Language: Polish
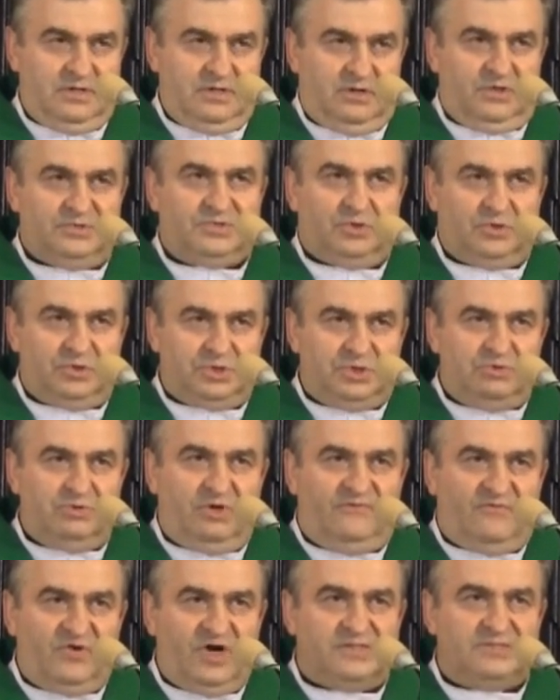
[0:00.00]
o co
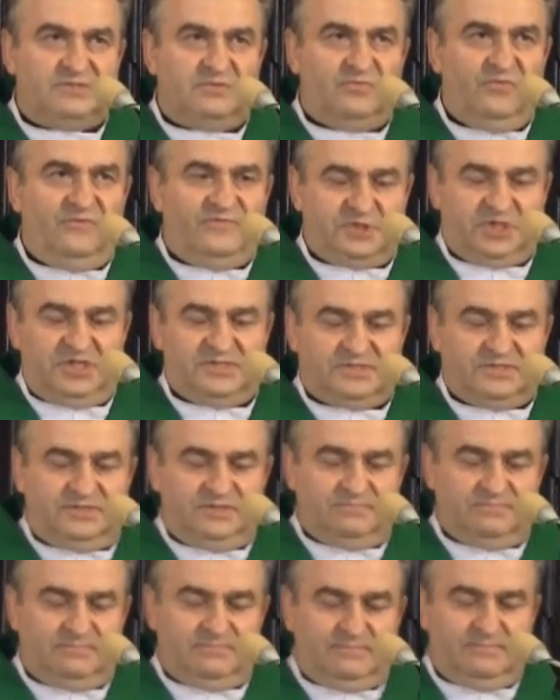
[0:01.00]
chodziło władzom
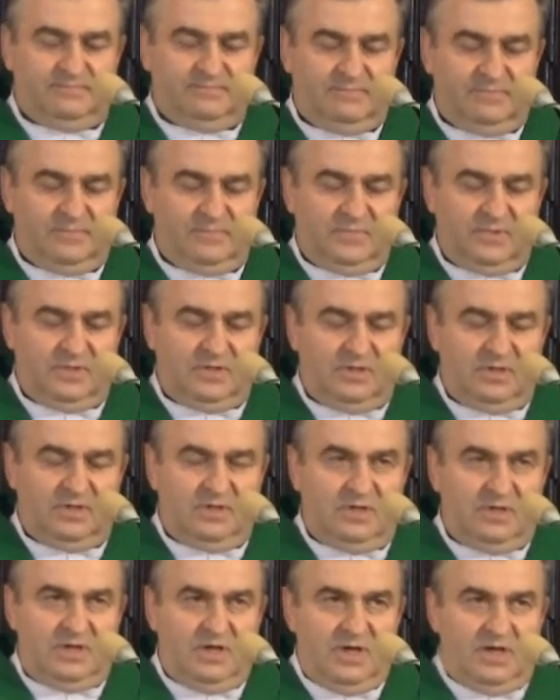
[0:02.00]
ówczesnym
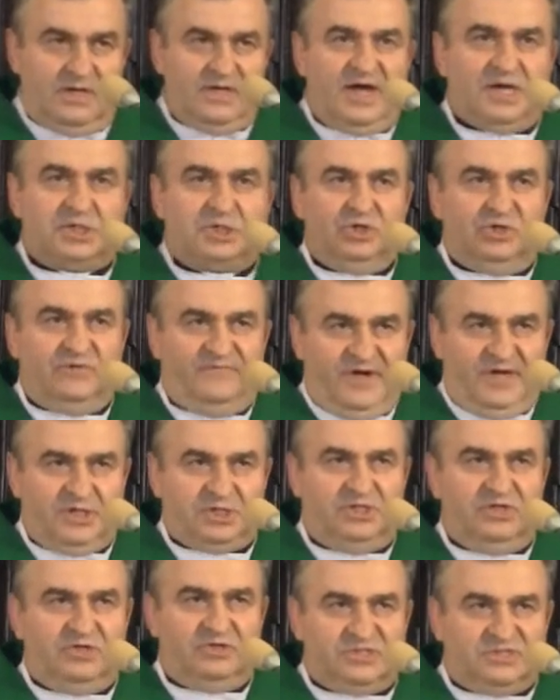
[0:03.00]
jakże
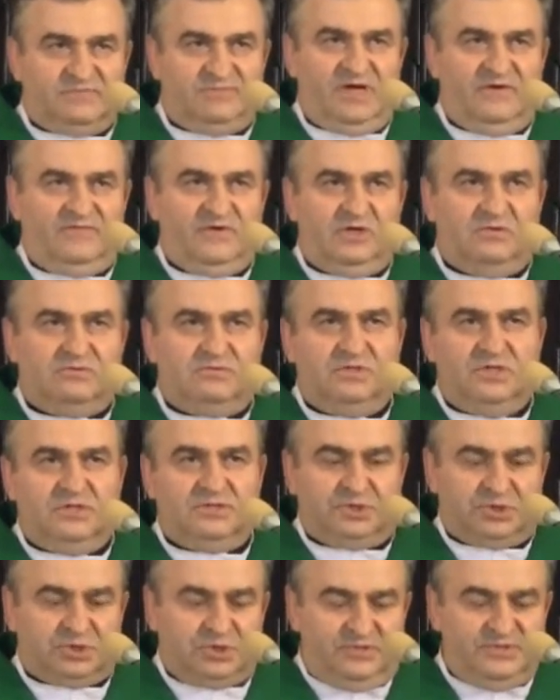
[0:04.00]
odważnie rozmawiał
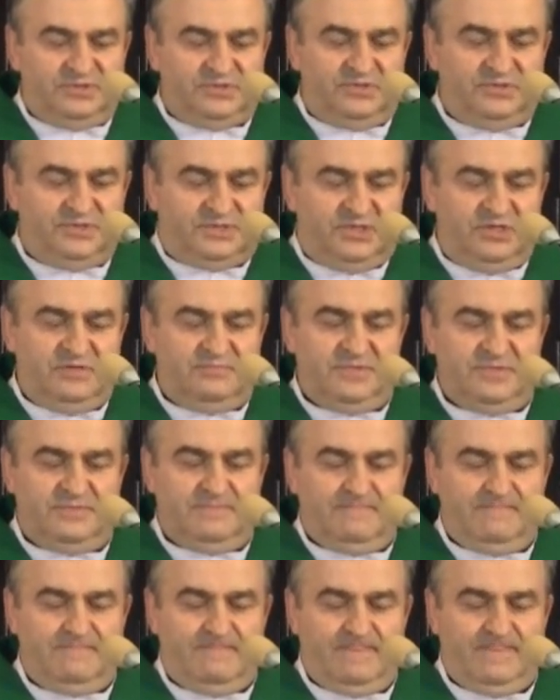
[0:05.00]
z rządzącymi
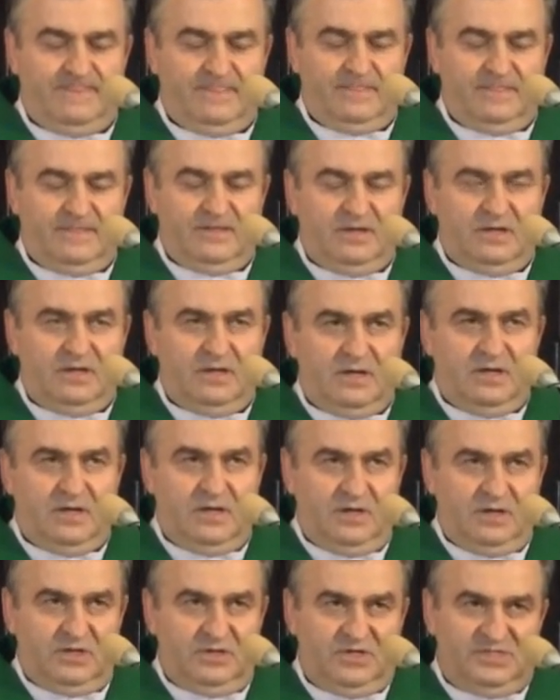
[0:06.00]

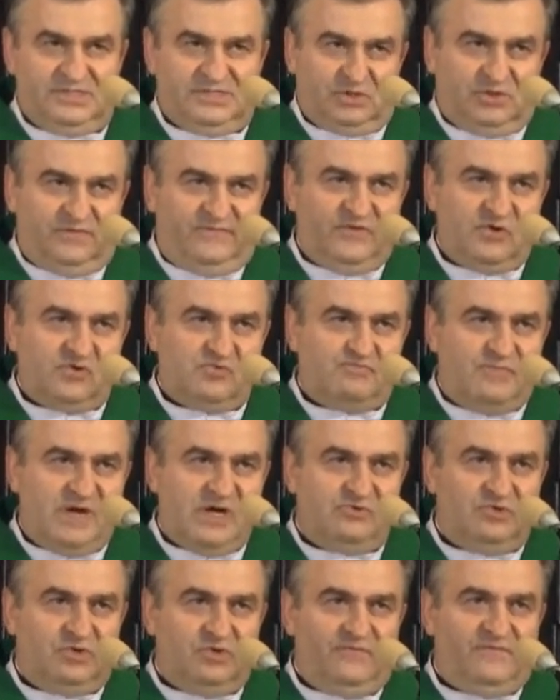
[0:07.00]
i zachowywał
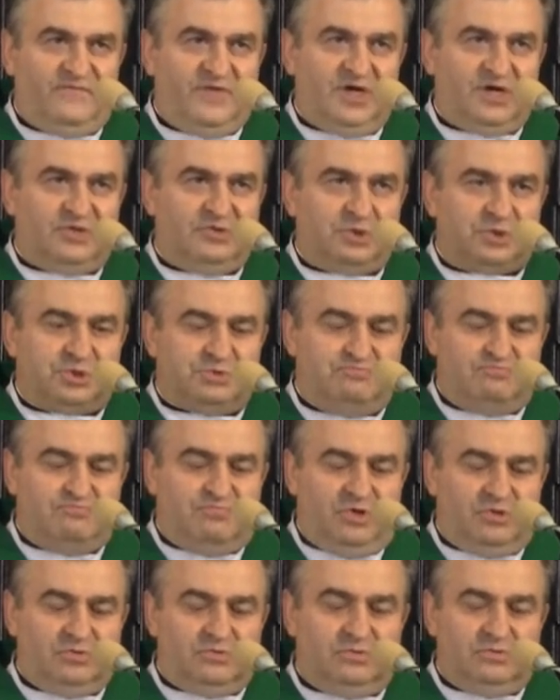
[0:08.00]
pełną wierność
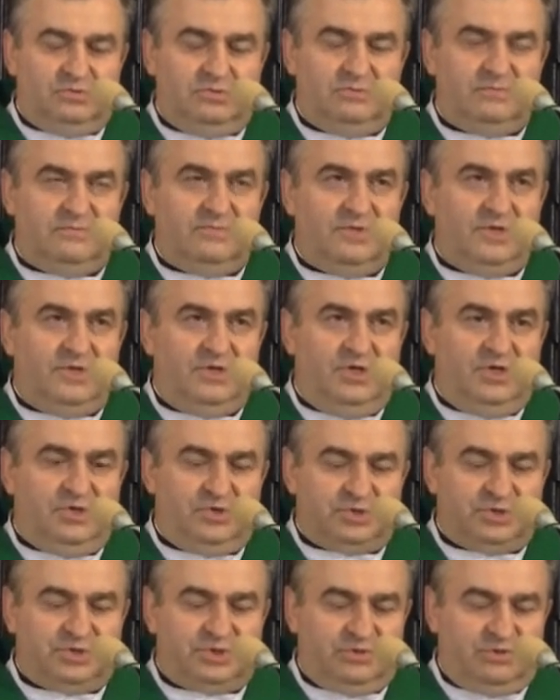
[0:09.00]
Bogu i
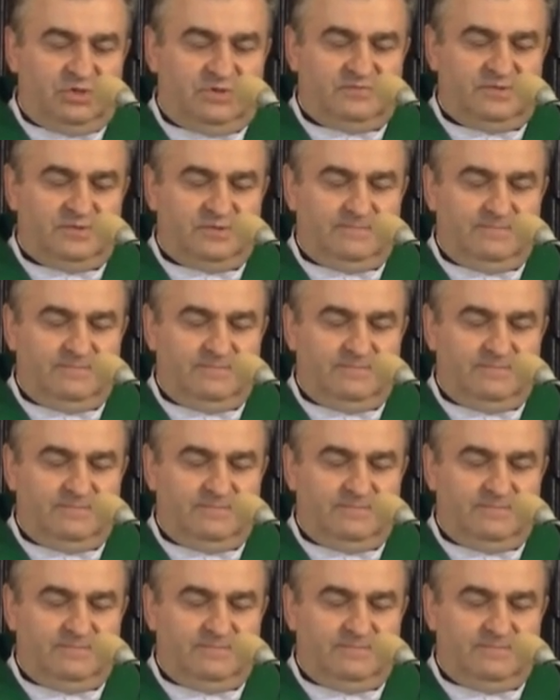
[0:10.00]
Kościołowi.